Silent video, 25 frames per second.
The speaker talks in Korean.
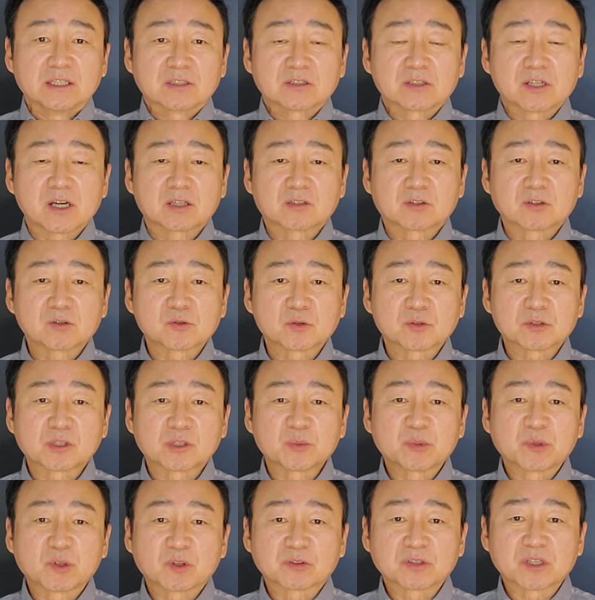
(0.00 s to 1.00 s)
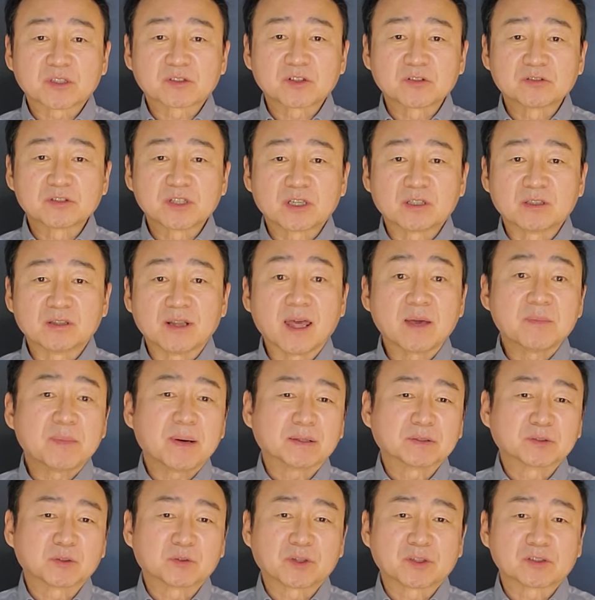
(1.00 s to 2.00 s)
자 그런 소식을 비롯해서 이제
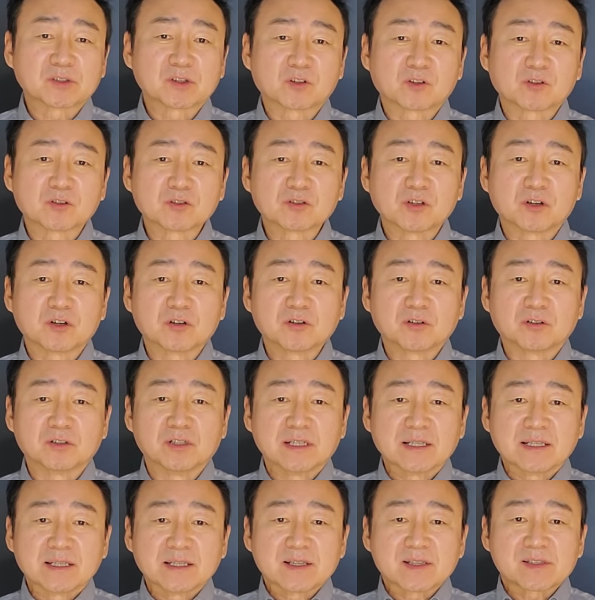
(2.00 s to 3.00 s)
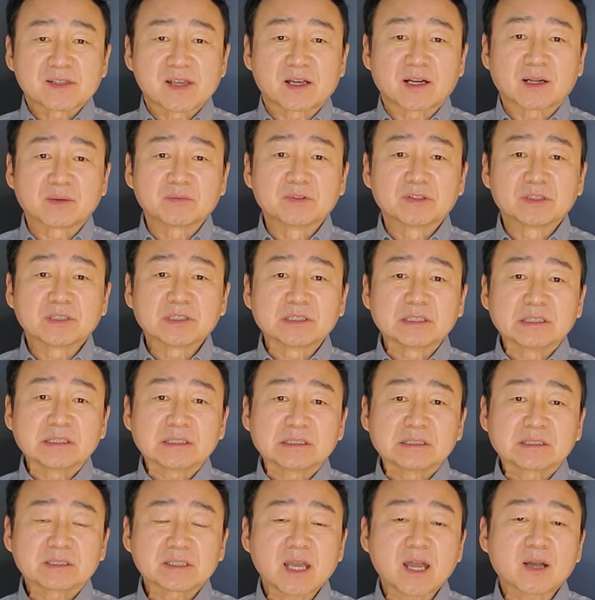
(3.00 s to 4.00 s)
레바논에서는요 사람들이
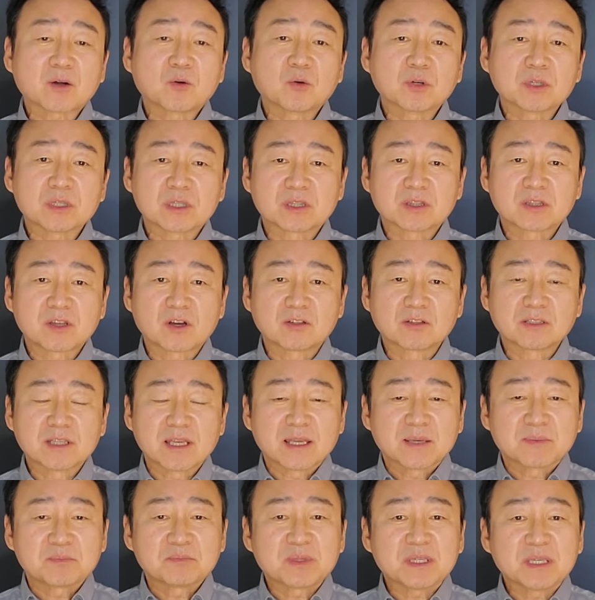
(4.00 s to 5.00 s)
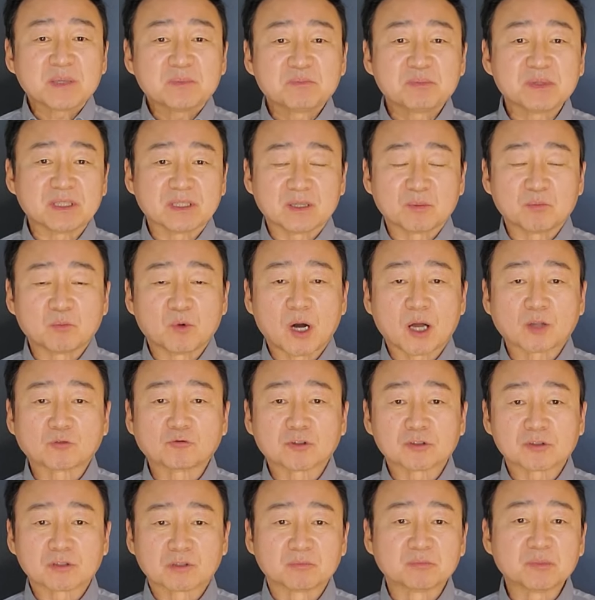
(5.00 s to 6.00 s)
그 차고 있던 삐삐 뭐
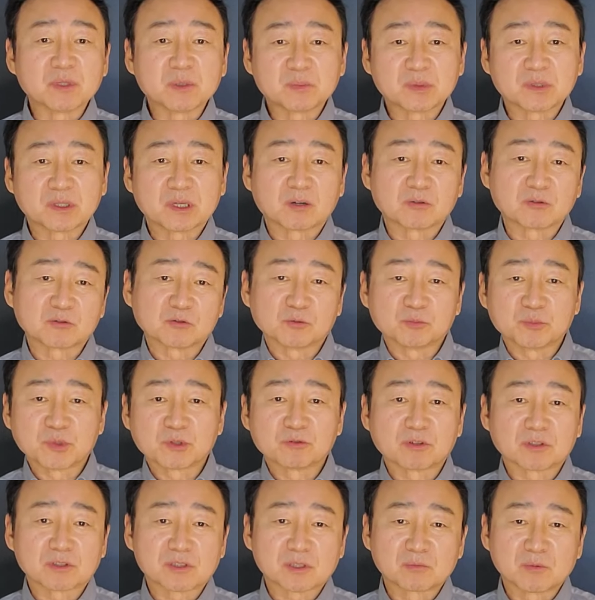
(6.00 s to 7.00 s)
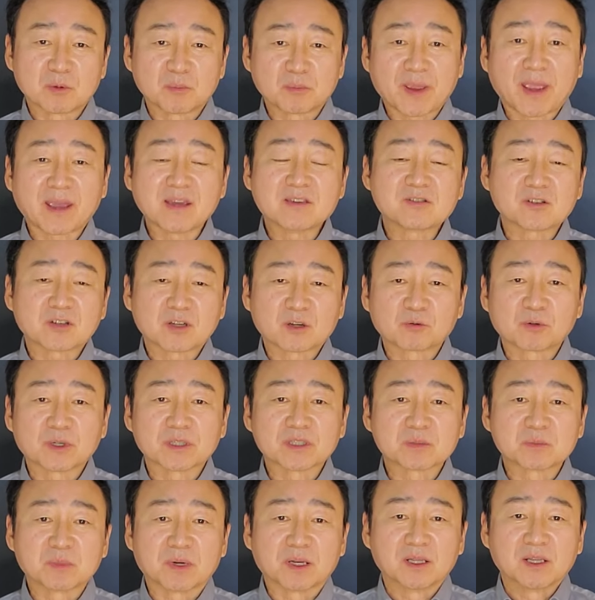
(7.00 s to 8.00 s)
한국에서는 삐삐라고 그러고 미국에서는 뭐 페이저라고
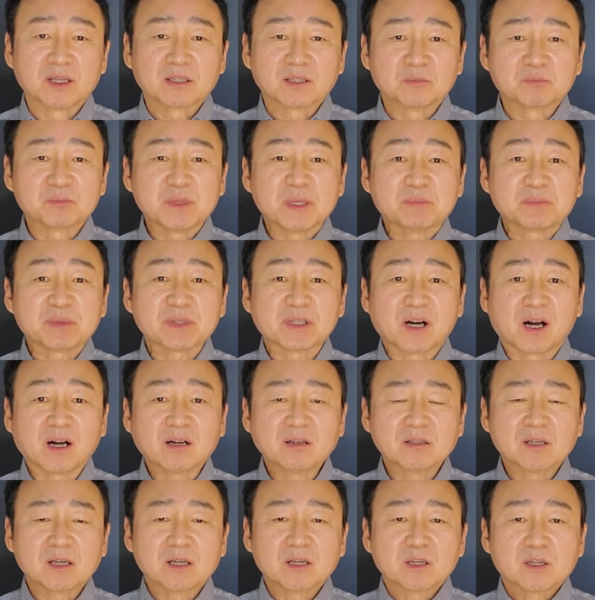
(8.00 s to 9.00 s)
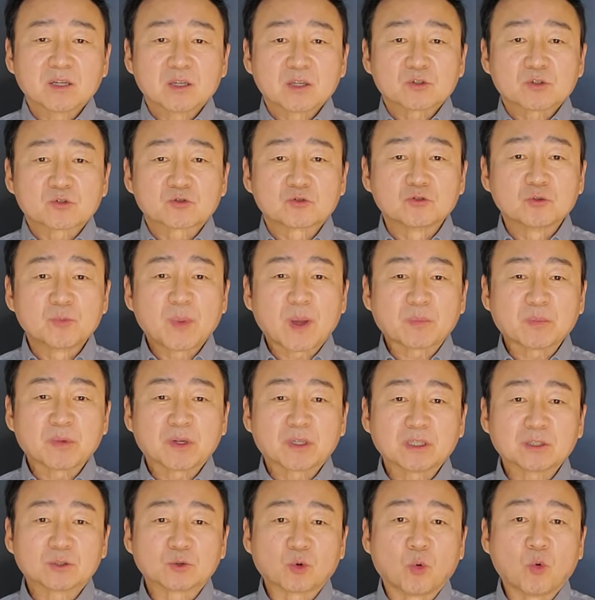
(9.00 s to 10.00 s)
했지만 그 삐삐가 수백
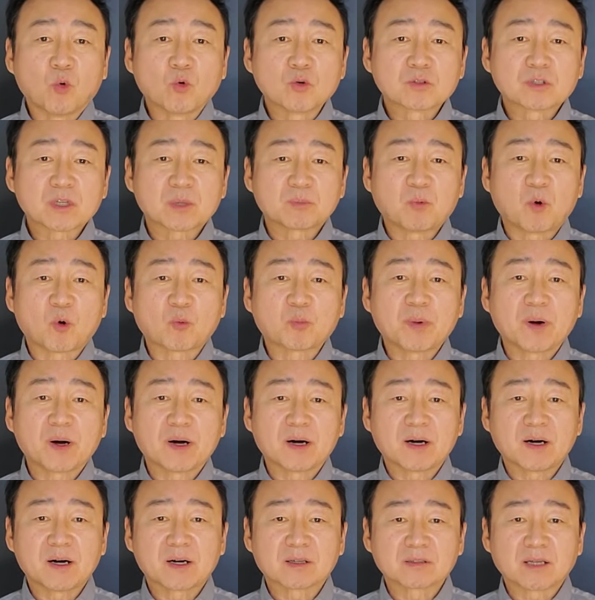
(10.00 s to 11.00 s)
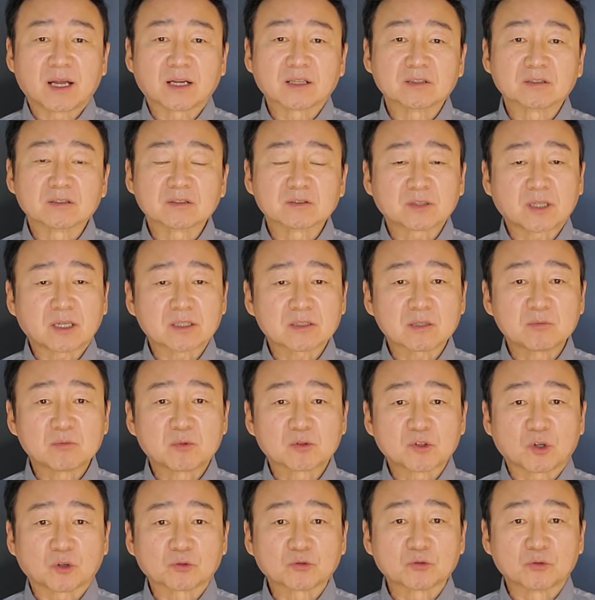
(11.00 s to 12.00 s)
명이 동시에 폭발을 하는 등 사실
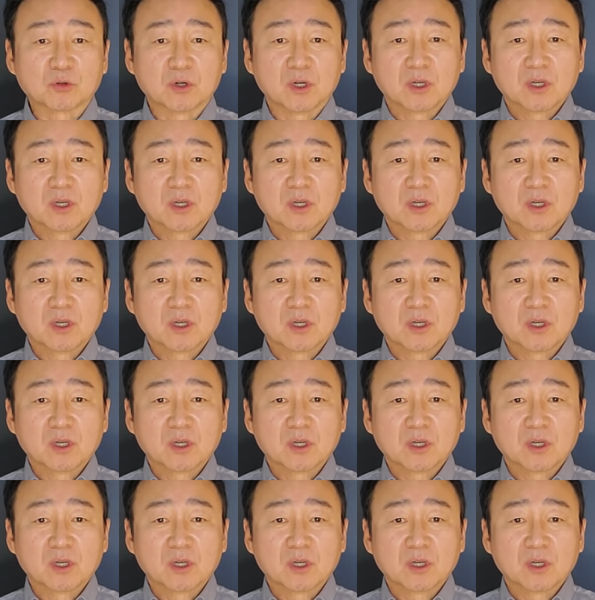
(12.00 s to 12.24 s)
뭐 저도